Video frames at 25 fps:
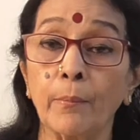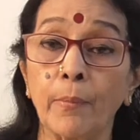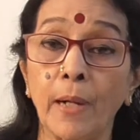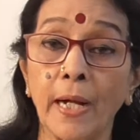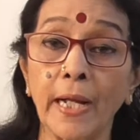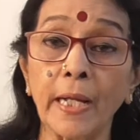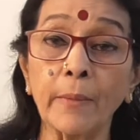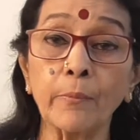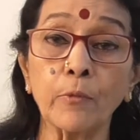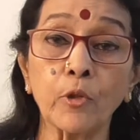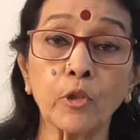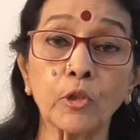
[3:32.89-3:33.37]

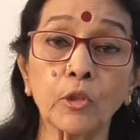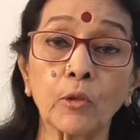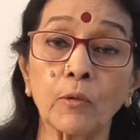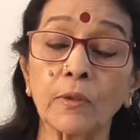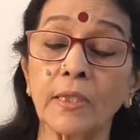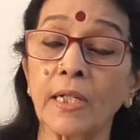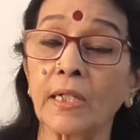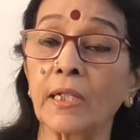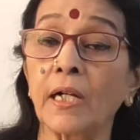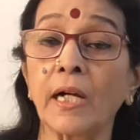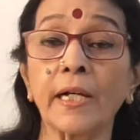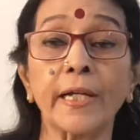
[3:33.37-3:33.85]

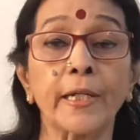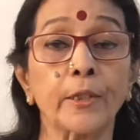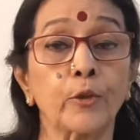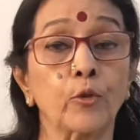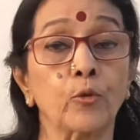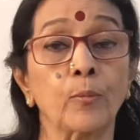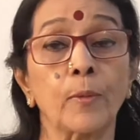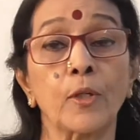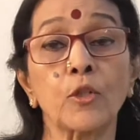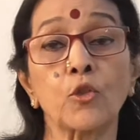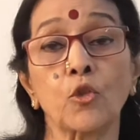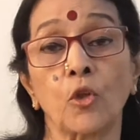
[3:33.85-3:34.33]
பயமுறுத்துவதற்காக
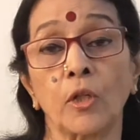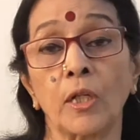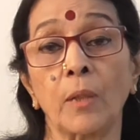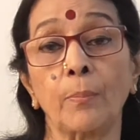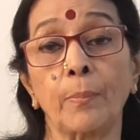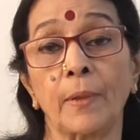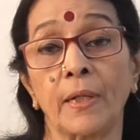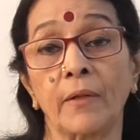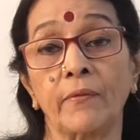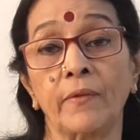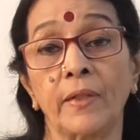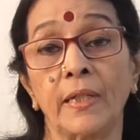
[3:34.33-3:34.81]
எதுவுமே
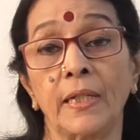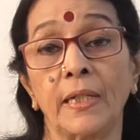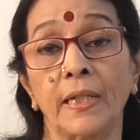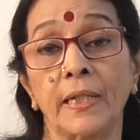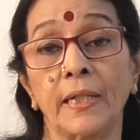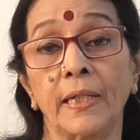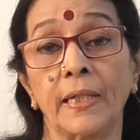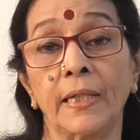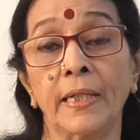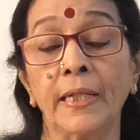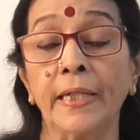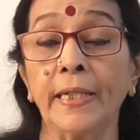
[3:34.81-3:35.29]
சொல்லப்படவில்லை